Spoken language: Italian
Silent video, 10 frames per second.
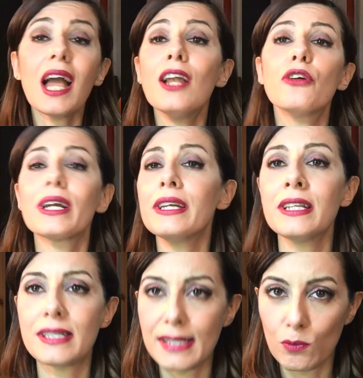Allora,
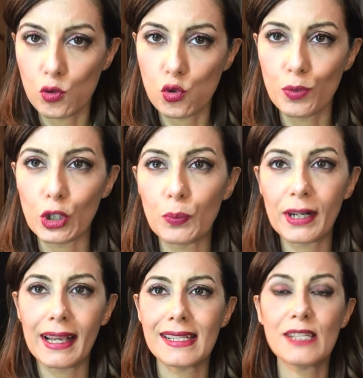iniziamo subito
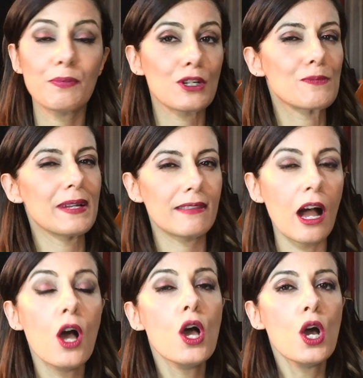perché si
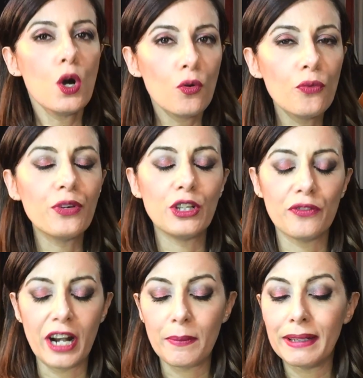prospetta un video
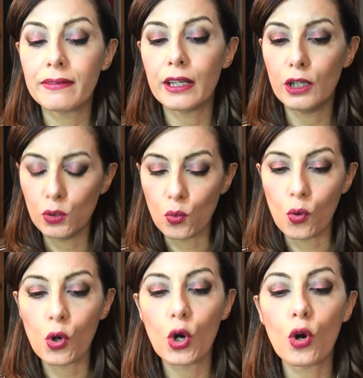veramente
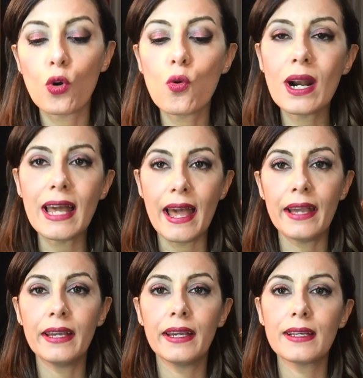lungo. Qual
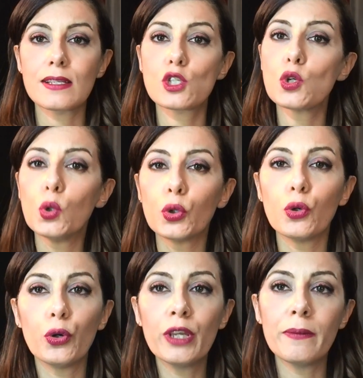è, eh,
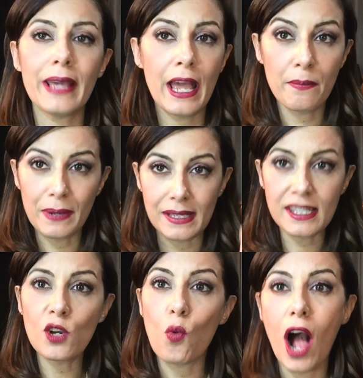sono i miei
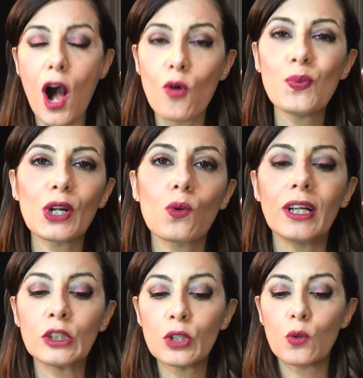pezzi wow per
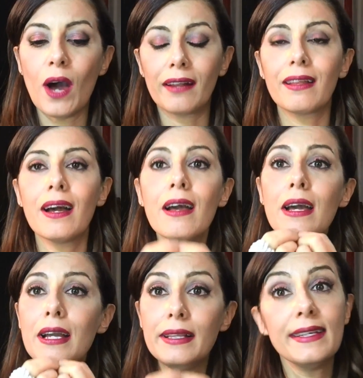quanto riguarda
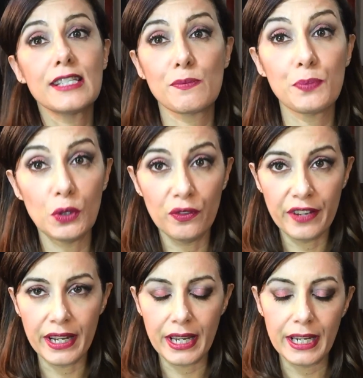gli
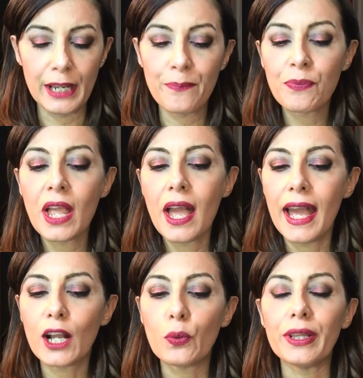spolverini
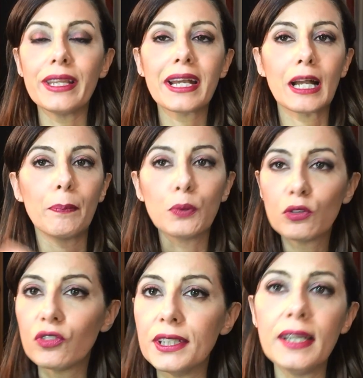e quindi i
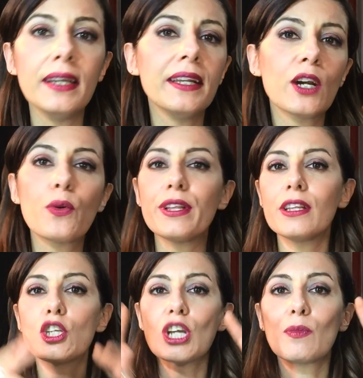capottini e
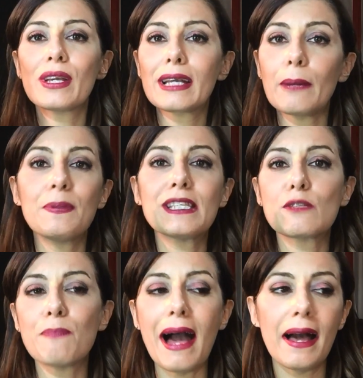quindi diciamo i
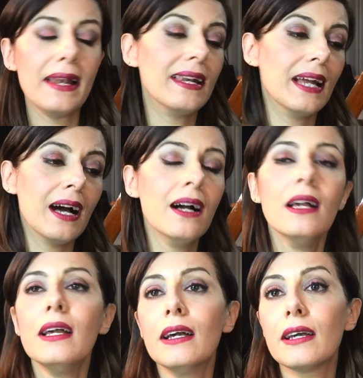capispalla
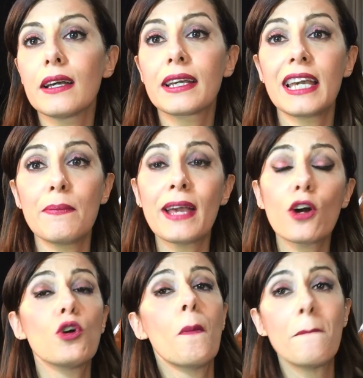eh, che mi
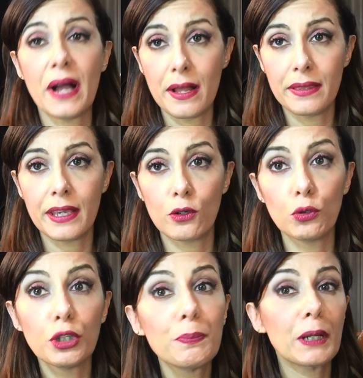
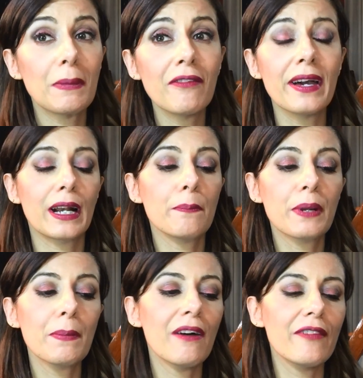accompagnano di primavera in
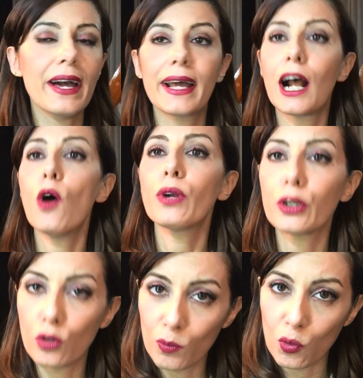primavera o
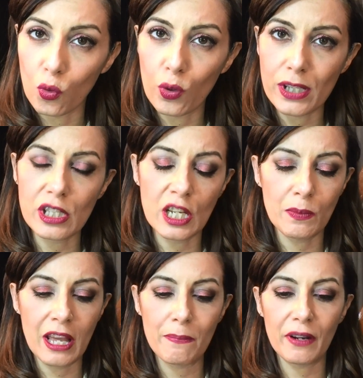che comunque sono i
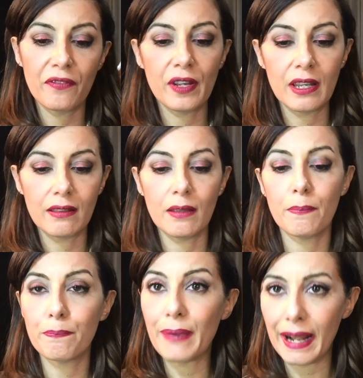miei
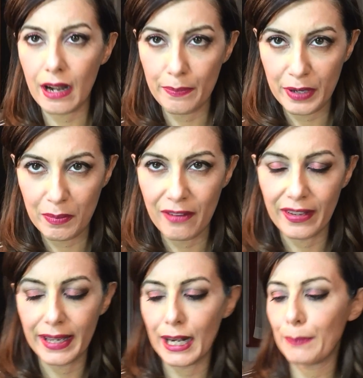preferiti per la
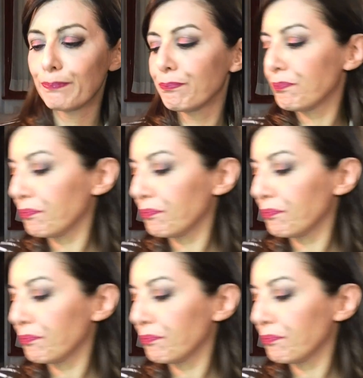primavera.